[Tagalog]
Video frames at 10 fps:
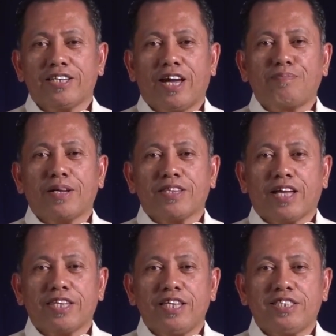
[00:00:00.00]
dapat
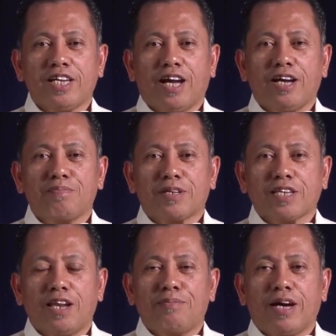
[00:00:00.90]
natin siyang
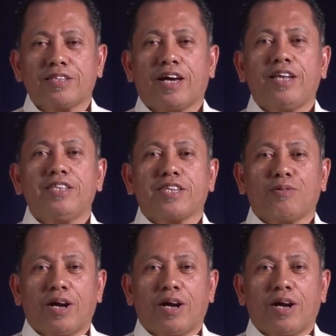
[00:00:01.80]
pasalamatan,